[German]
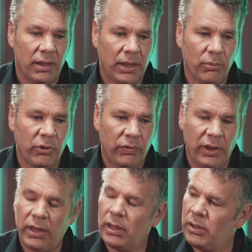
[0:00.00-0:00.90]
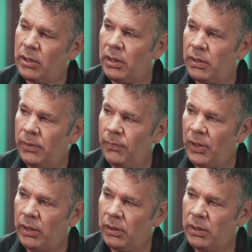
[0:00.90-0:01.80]
Atmosphäre in den,
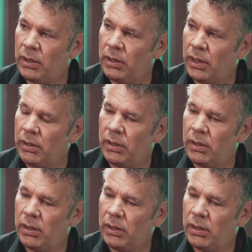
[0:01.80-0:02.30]
in den